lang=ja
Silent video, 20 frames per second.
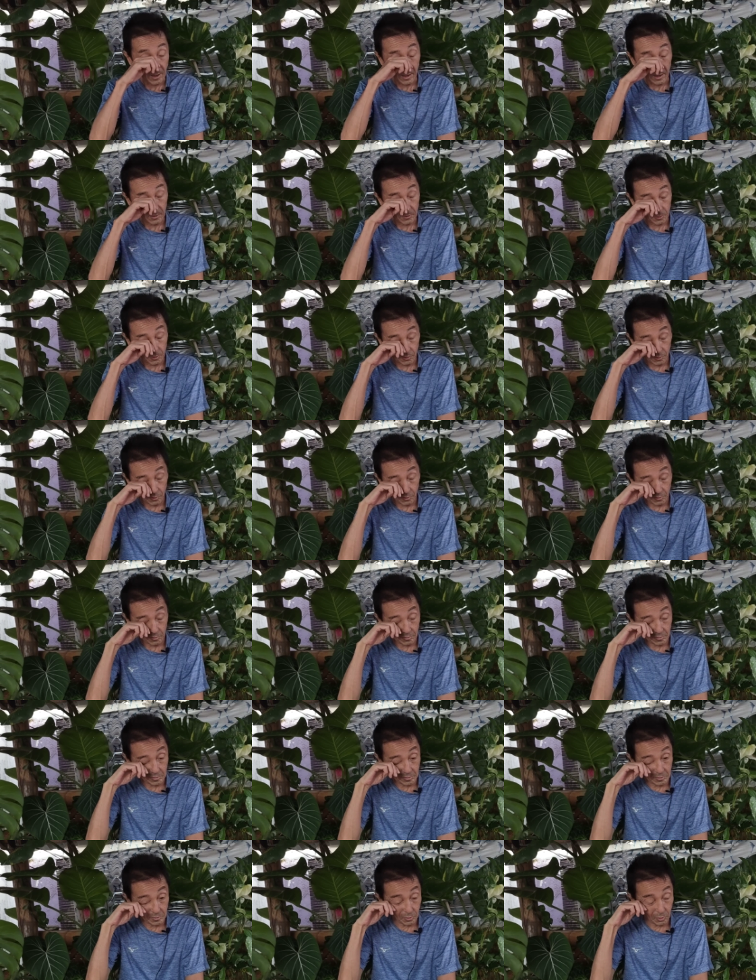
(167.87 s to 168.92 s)
の、
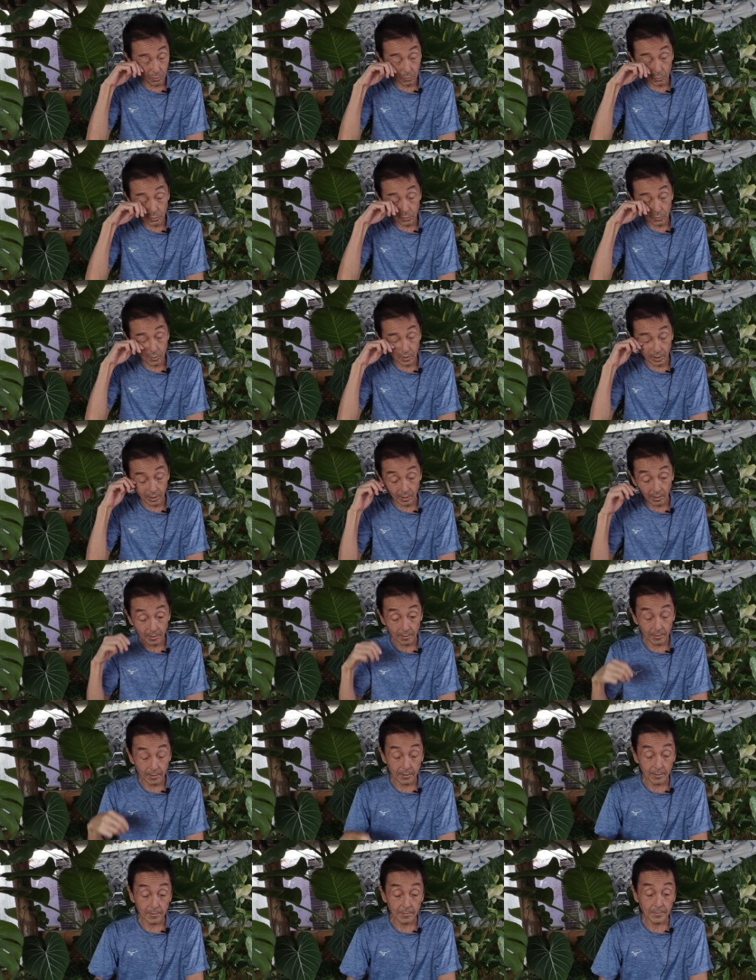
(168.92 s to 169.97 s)
そういうことが
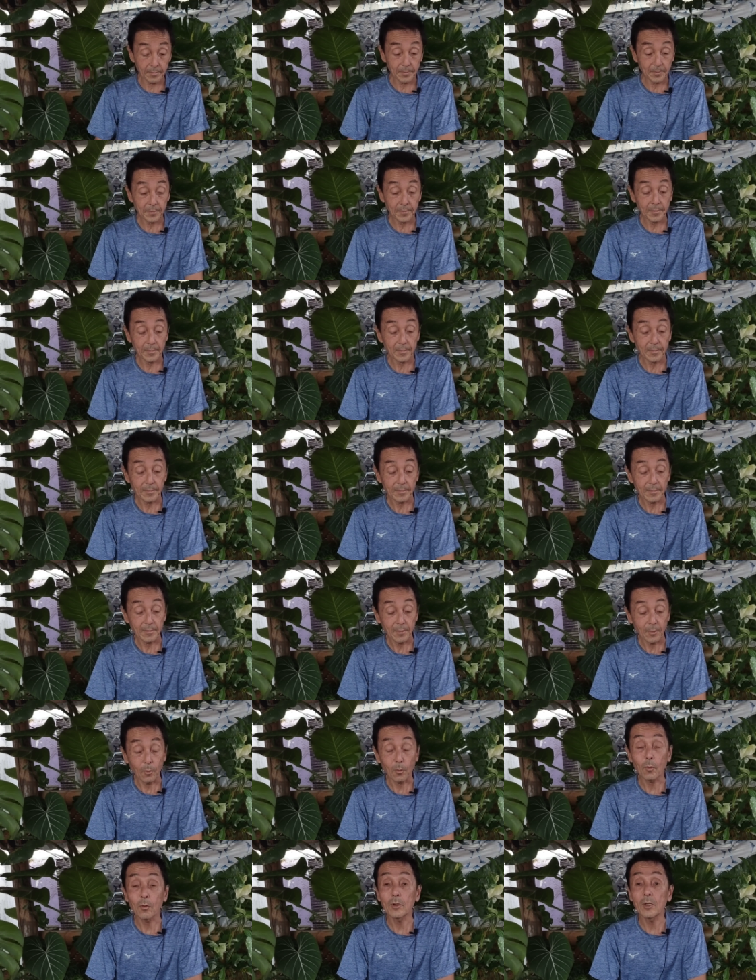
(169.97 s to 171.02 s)

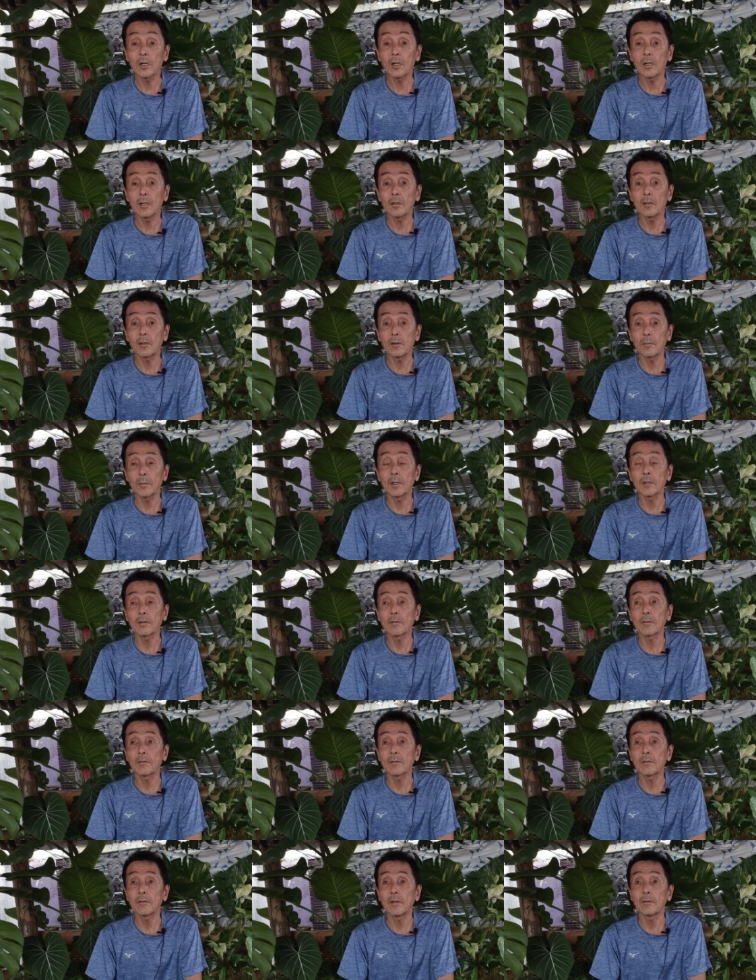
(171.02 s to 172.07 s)
行われていま
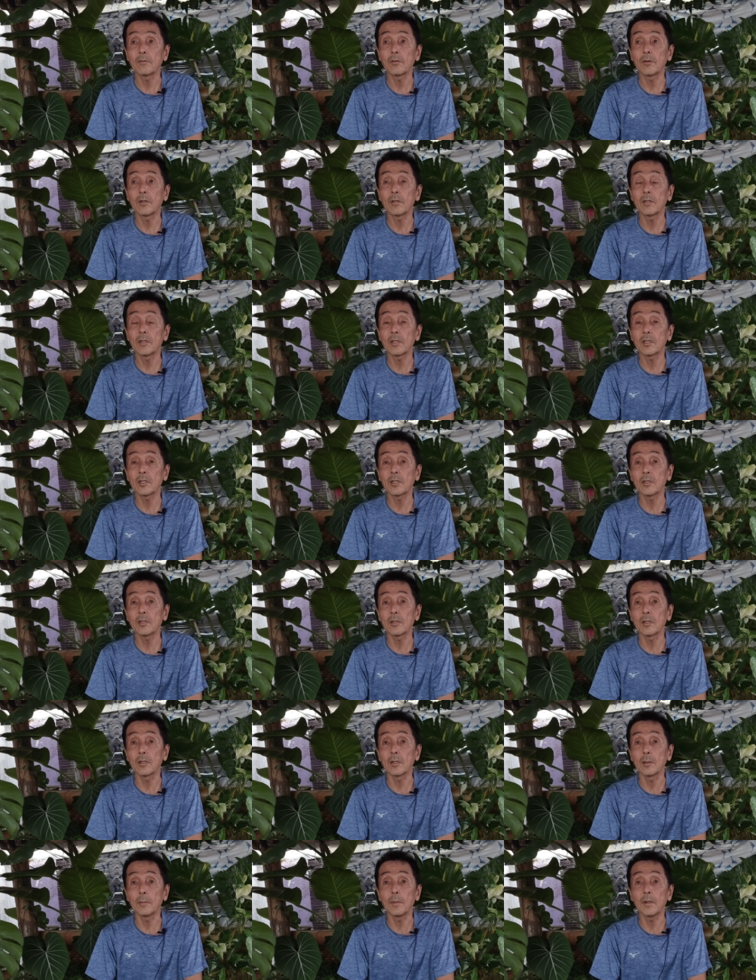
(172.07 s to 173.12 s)
す。連れ出しっ
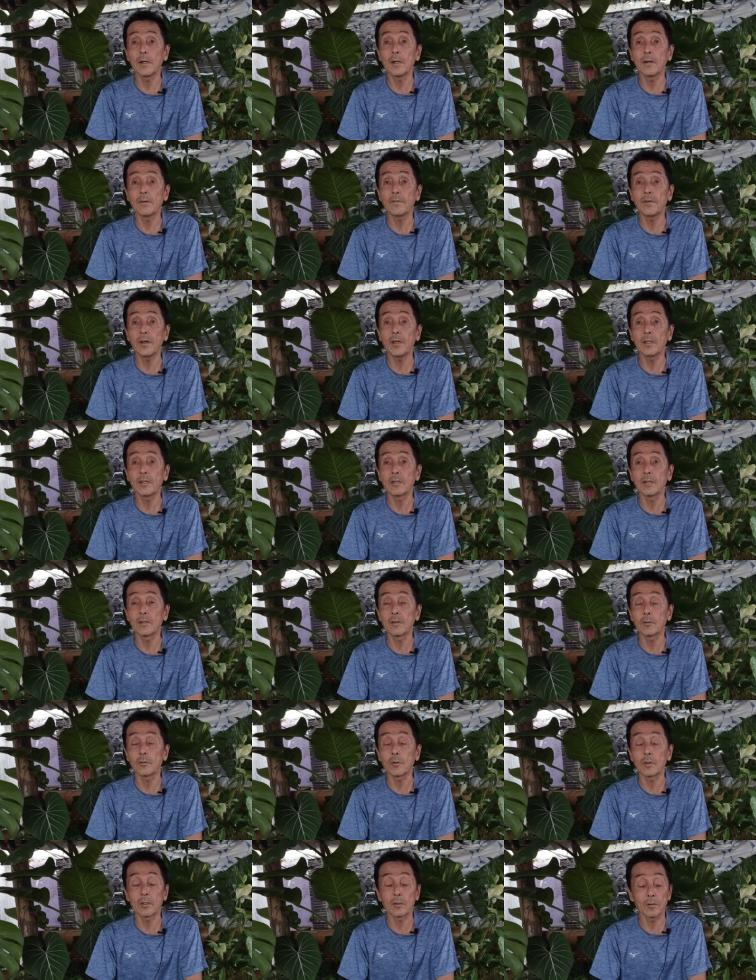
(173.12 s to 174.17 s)
てね、バーファインなん
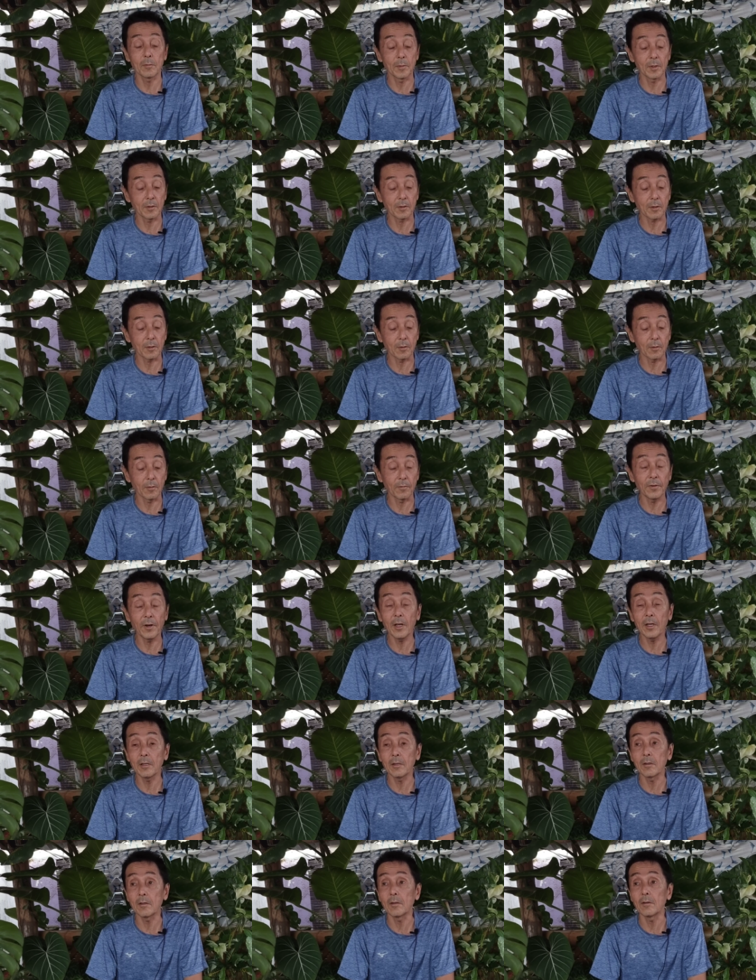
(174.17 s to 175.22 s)
て言われてますけど、
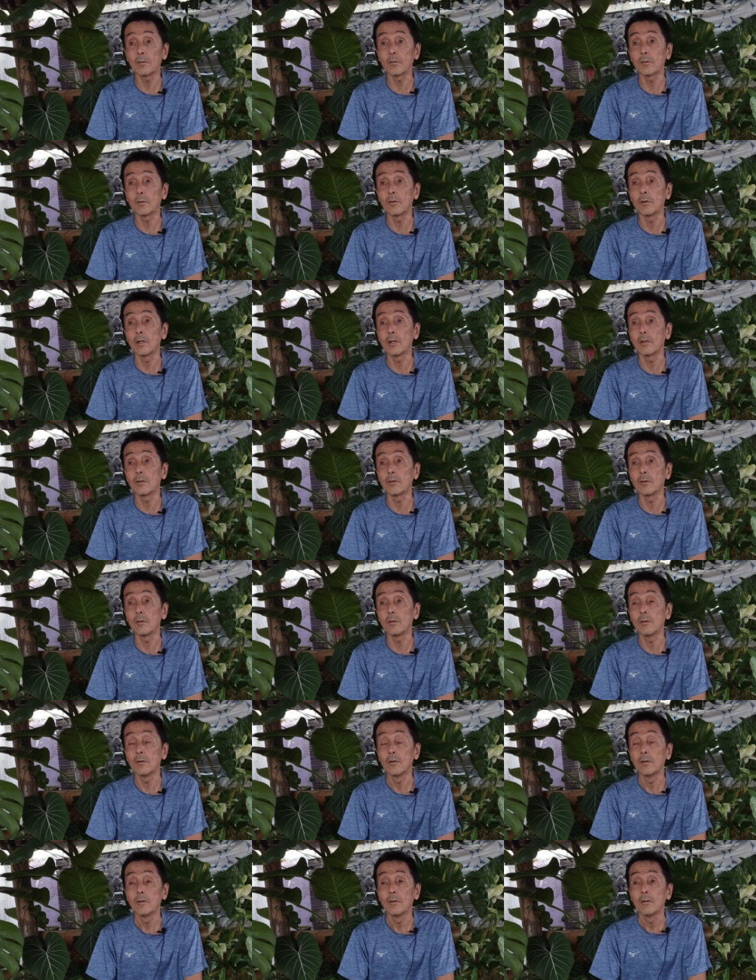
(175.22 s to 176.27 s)
ファインっていうのはあ
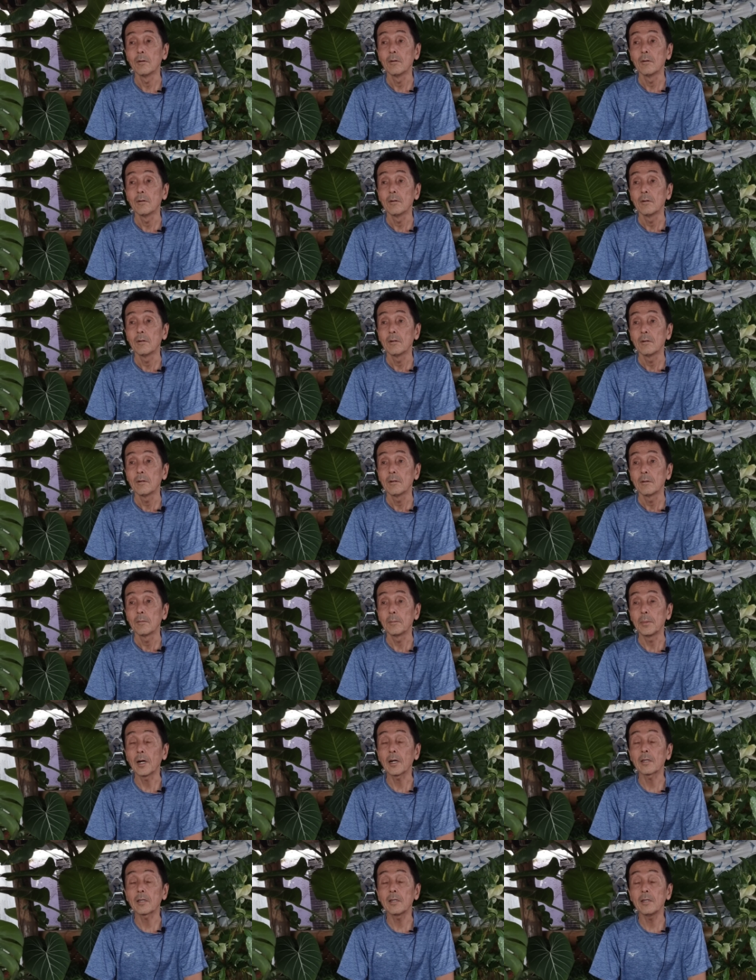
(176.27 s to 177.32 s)
の、
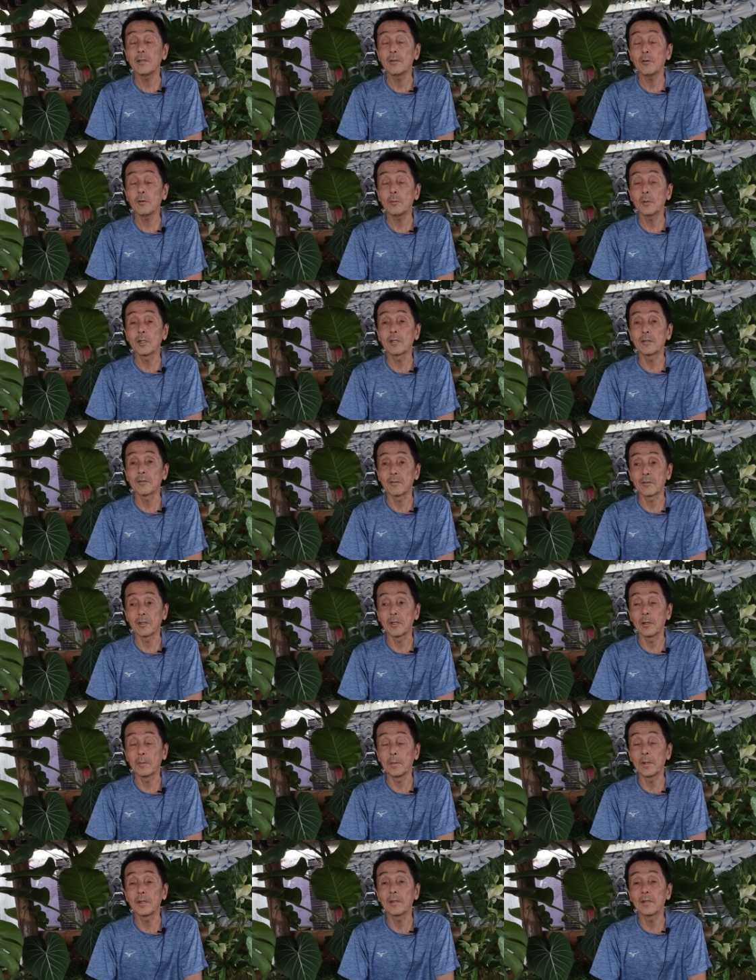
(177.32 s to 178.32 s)
罰金という意味なんですね、